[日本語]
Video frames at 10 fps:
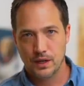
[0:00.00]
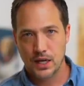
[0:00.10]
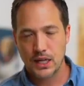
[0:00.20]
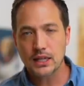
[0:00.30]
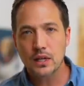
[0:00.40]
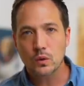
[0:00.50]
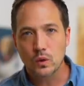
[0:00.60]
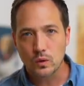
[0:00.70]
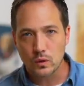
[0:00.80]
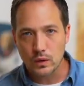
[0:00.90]
あなたの
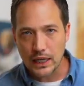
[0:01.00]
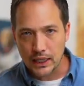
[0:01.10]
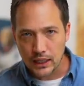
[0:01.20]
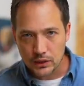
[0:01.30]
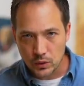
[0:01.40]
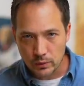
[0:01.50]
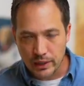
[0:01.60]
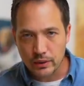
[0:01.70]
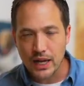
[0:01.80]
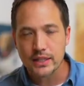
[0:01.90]
心が共
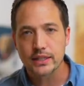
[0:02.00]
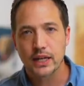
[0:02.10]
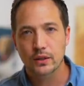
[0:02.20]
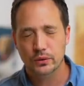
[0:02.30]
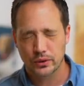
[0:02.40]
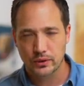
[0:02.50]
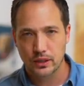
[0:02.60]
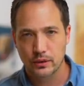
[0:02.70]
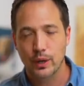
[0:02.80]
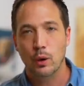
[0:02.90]
鳴を感じていることっ
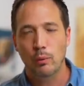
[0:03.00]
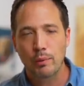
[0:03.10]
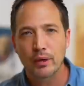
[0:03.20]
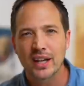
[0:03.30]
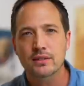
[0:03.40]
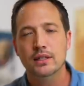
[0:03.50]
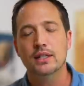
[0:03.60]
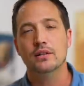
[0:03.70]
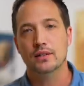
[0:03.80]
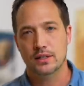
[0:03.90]
ていうのはお守りがつい
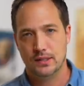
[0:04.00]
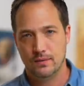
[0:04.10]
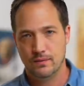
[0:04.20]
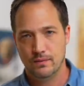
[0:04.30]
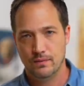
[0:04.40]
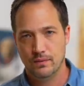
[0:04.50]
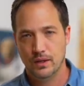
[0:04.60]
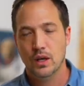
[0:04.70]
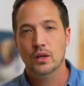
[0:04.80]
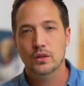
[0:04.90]
てるんです。
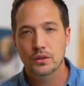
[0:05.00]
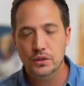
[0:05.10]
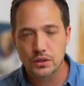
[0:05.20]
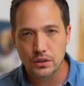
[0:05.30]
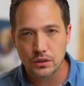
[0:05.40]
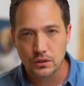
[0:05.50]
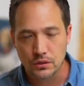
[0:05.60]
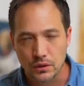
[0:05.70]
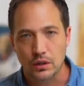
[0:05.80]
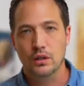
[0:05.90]
宇宙
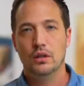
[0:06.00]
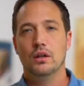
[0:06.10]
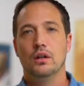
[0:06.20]
の